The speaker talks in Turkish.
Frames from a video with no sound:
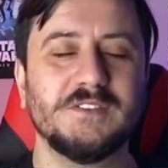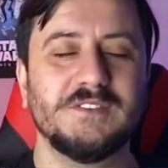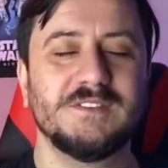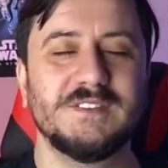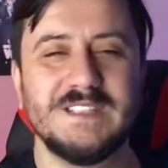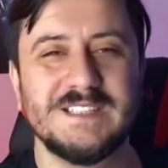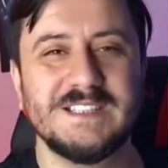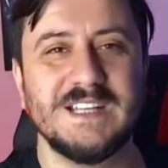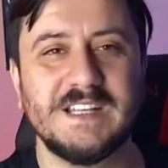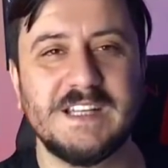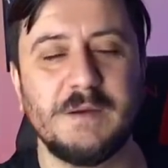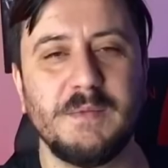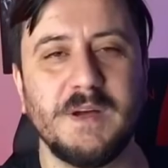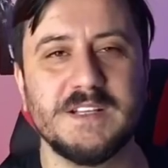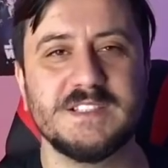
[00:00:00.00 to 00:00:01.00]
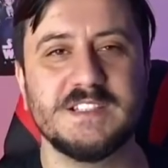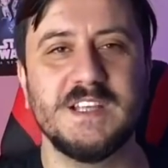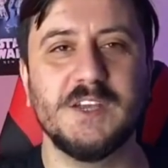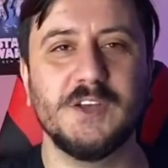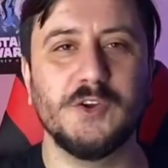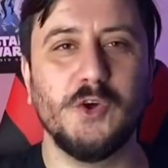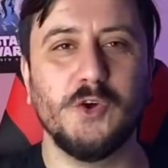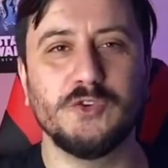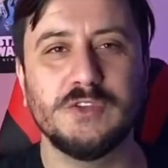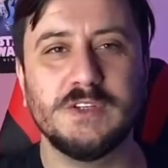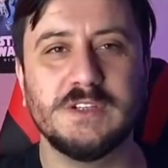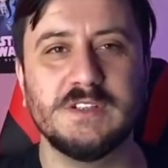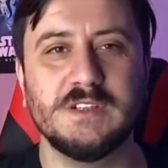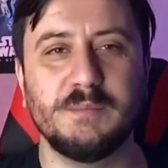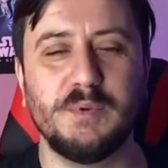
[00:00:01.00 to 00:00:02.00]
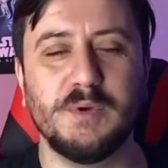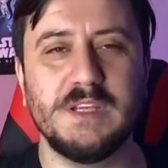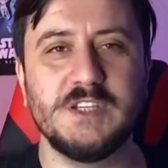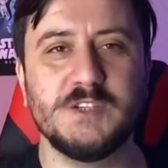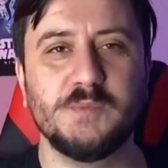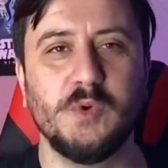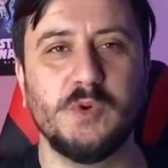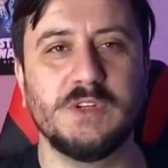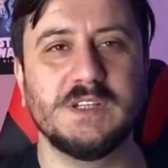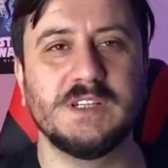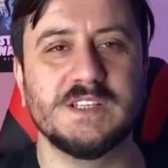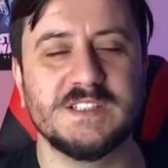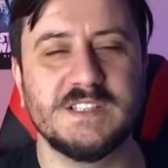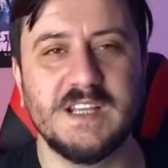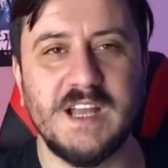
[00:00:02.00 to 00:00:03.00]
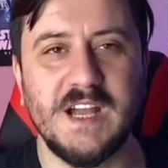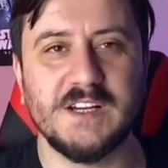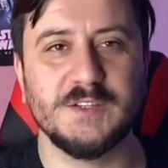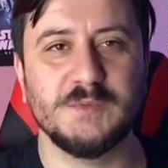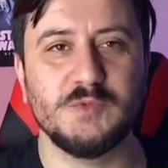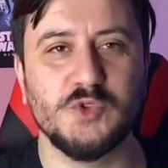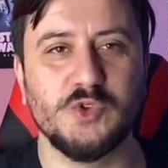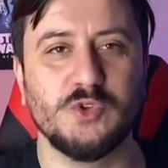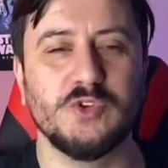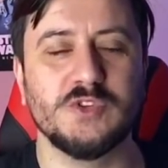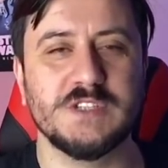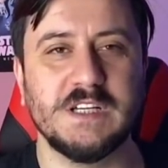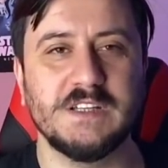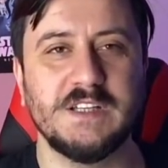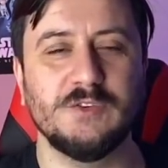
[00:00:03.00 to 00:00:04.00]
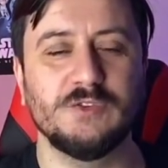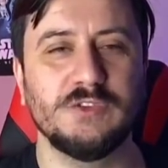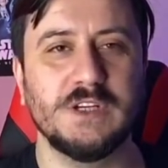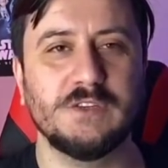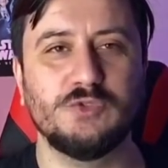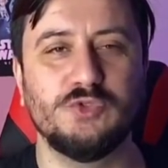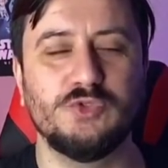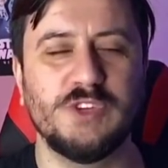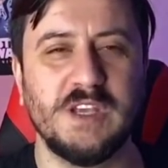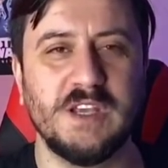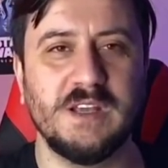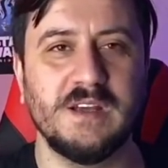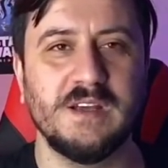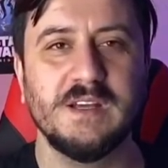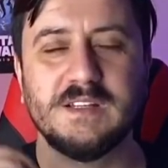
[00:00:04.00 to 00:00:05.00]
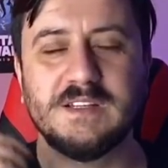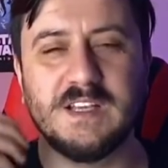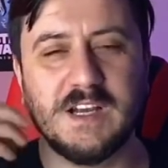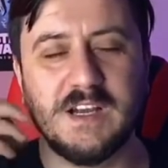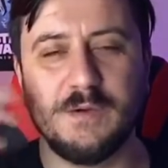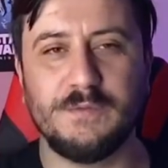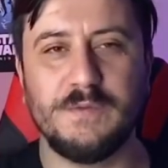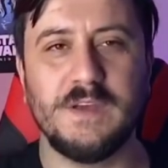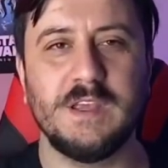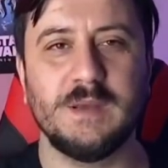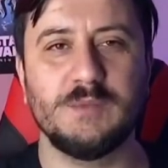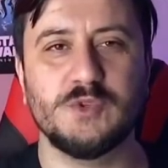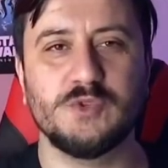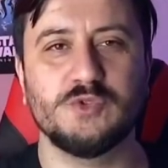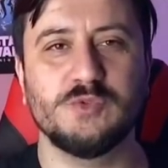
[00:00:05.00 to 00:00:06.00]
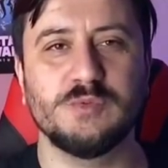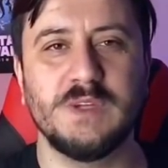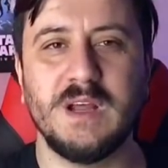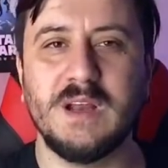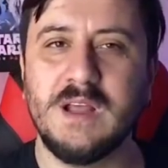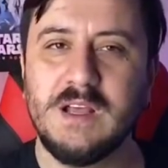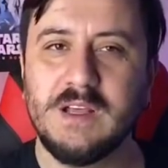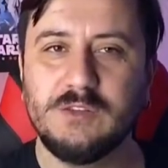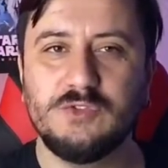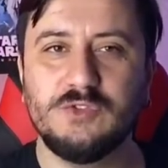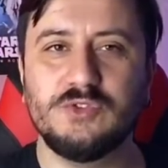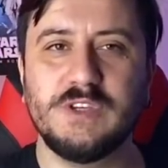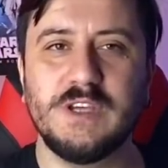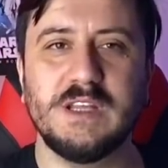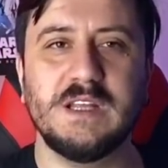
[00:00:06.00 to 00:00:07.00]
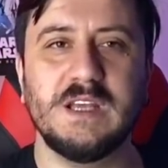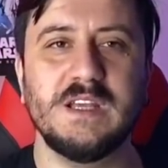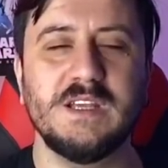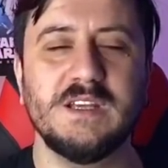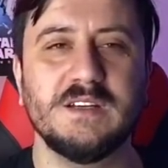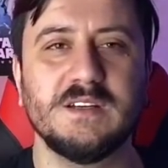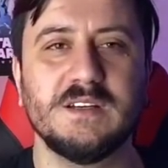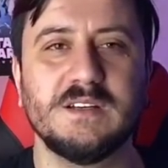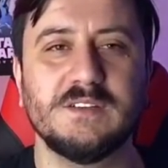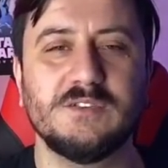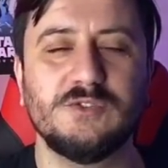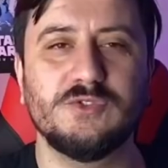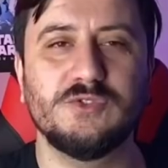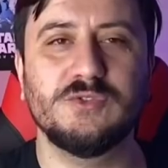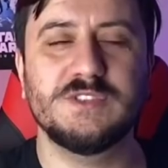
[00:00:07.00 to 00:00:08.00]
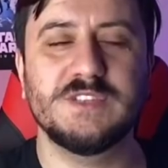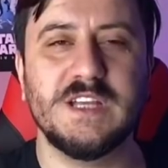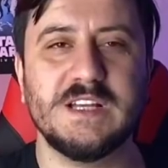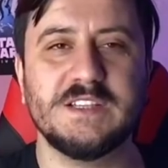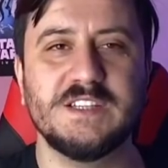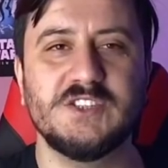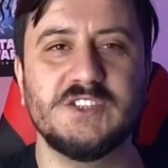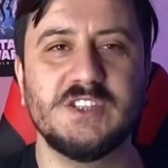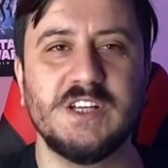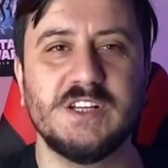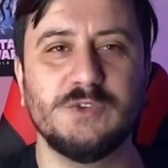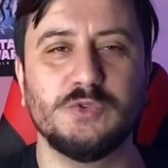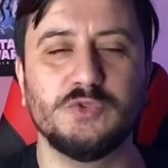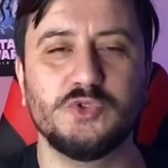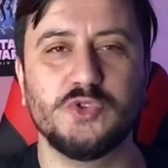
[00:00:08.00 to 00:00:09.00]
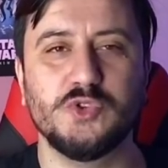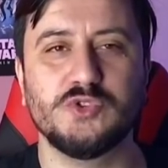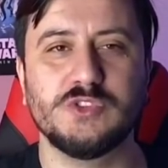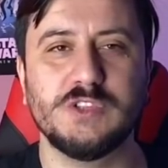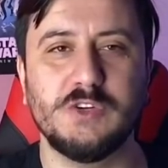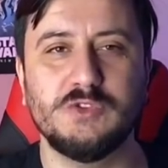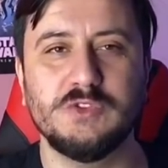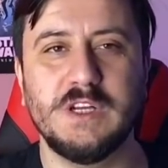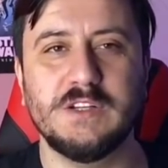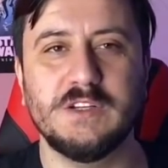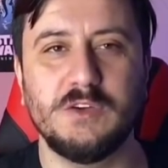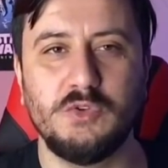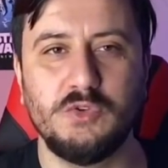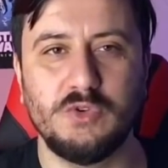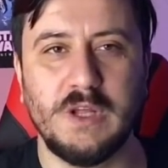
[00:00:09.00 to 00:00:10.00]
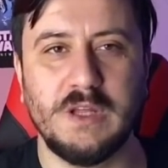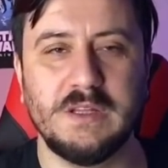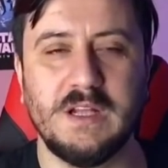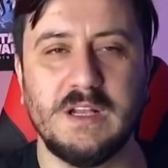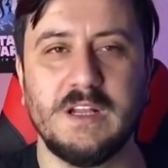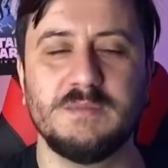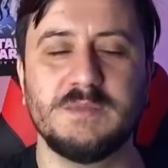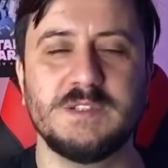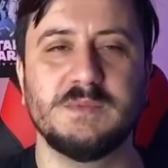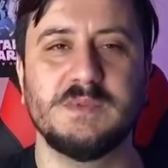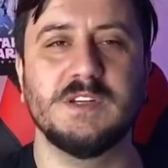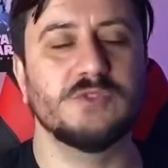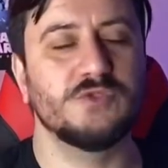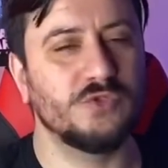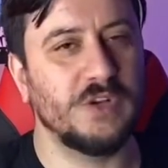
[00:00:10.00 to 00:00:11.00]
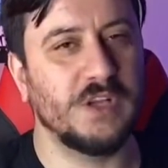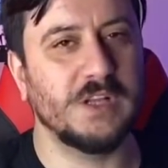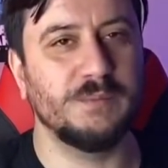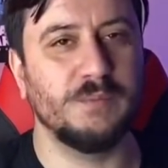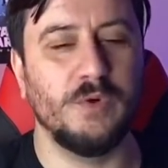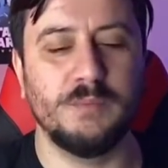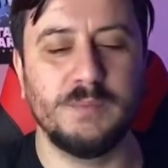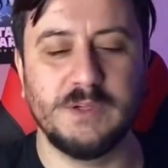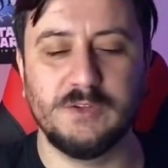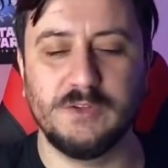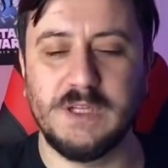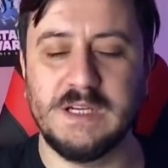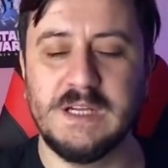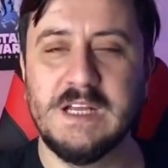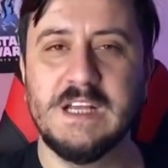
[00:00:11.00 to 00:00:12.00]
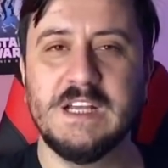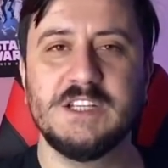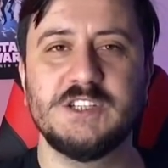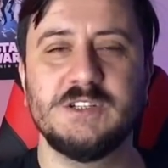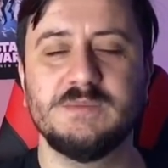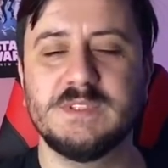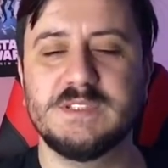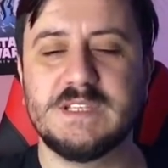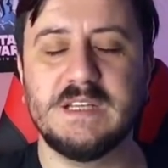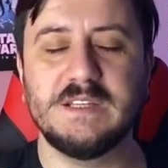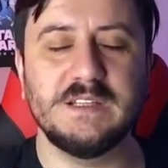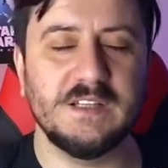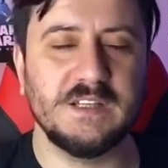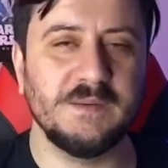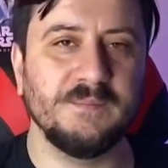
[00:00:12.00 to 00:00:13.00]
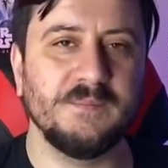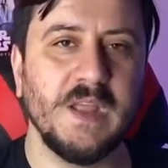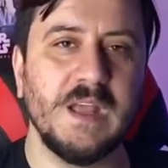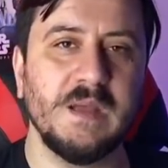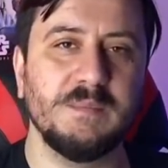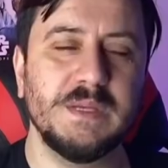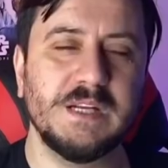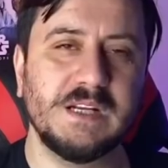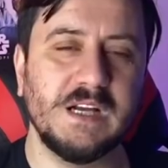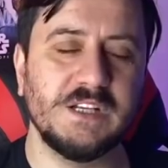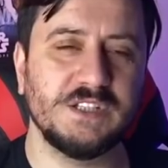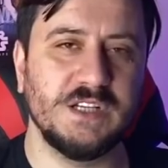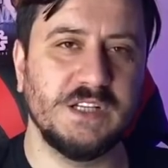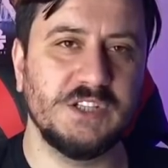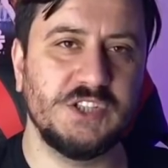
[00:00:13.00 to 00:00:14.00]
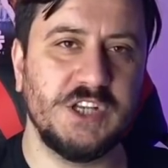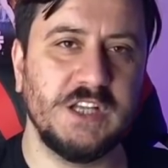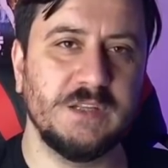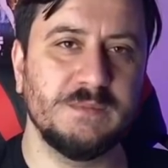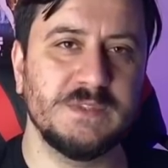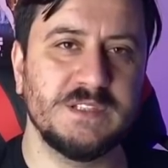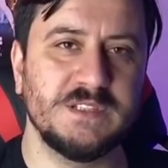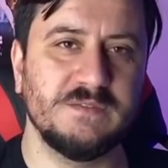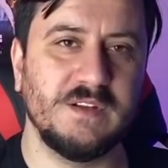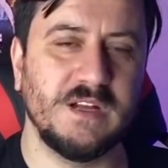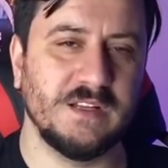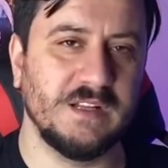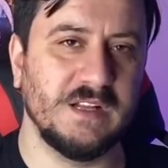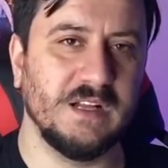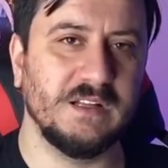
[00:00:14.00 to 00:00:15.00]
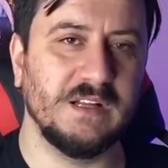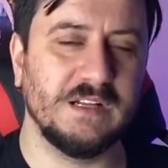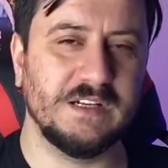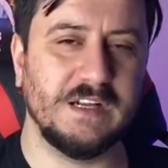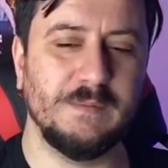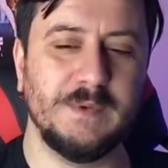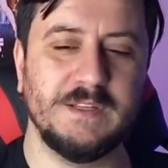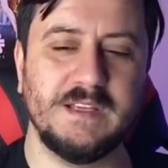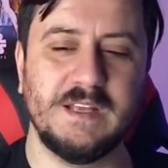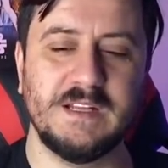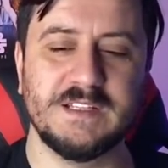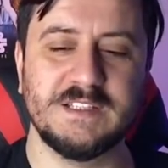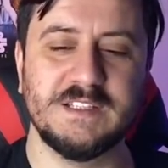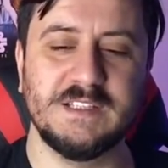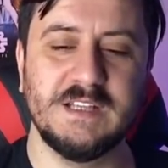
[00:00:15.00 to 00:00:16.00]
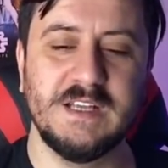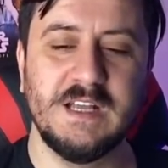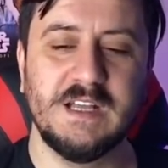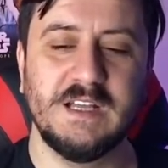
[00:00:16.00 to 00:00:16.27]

dirsek temasına giriyor. Onların da iç politikasına yardımcı oluyor. Zaten onlar Türkiye diye kafayı yemiş durumlar. Türkiye'de e, Türk siyasetçileri de onu çözdüler. Onlar da Yunanlar da bizimkileri sürekli pompalıyorlar. Şimdi zannederim birkaç tane şehrimiz var yine Allah rahmet eylesin.